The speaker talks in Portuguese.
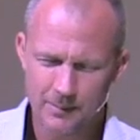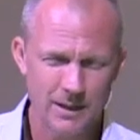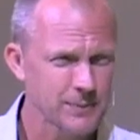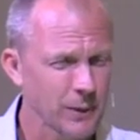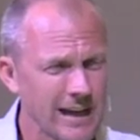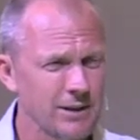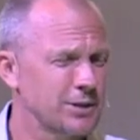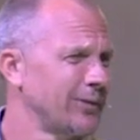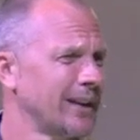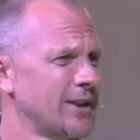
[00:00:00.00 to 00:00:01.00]
Mas por que eu
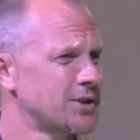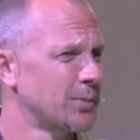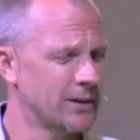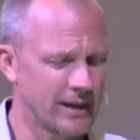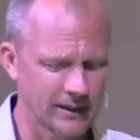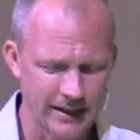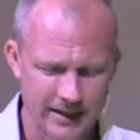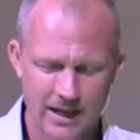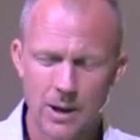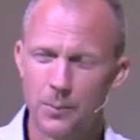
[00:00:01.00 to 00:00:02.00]
estou falando sobre ele?
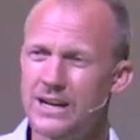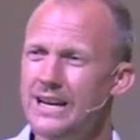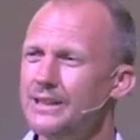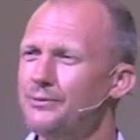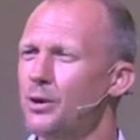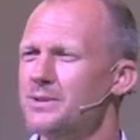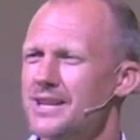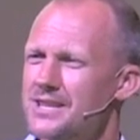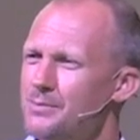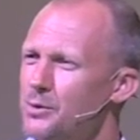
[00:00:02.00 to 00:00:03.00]
Porque ele foi um
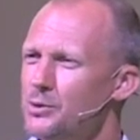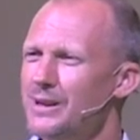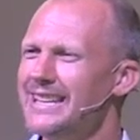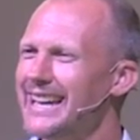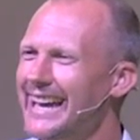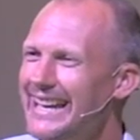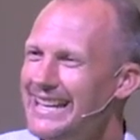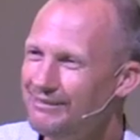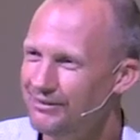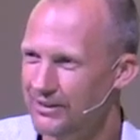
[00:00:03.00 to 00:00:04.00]
testemunho
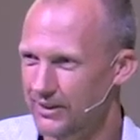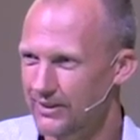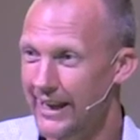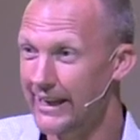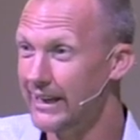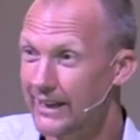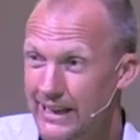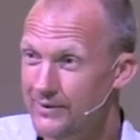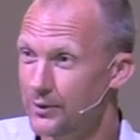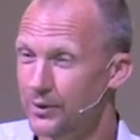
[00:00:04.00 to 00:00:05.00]
incrível,
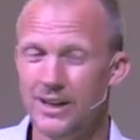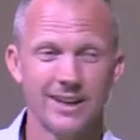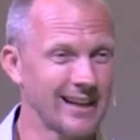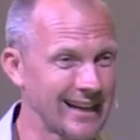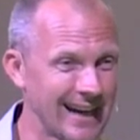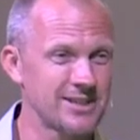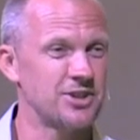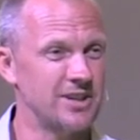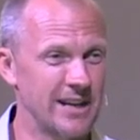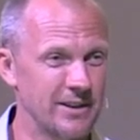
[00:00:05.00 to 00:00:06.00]
incrível da graça
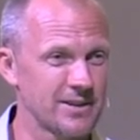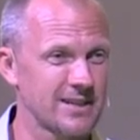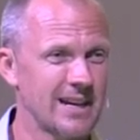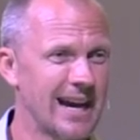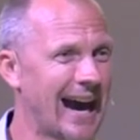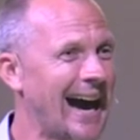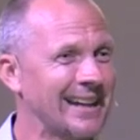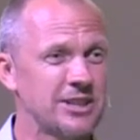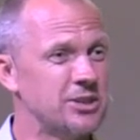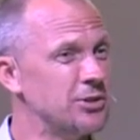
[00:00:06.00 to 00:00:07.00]
de Deus. A
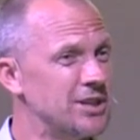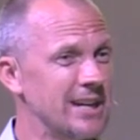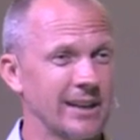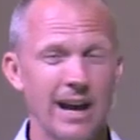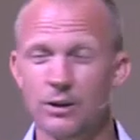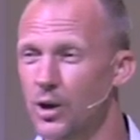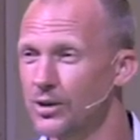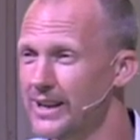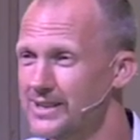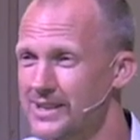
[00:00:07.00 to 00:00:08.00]
atitude dele ao
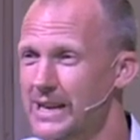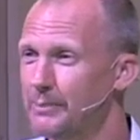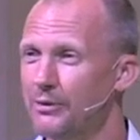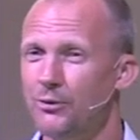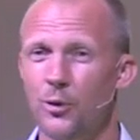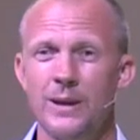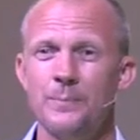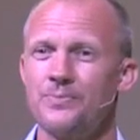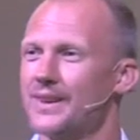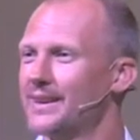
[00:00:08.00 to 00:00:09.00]
longo desse tempo foi
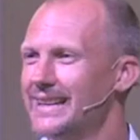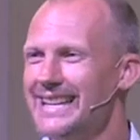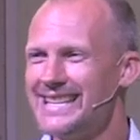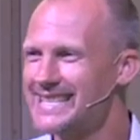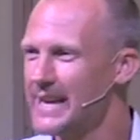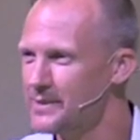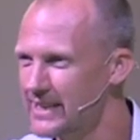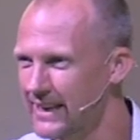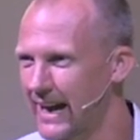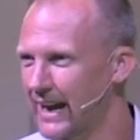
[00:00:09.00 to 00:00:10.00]

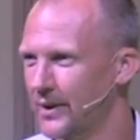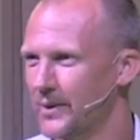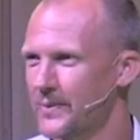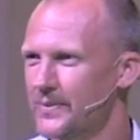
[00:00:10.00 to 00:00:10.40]
excepcional.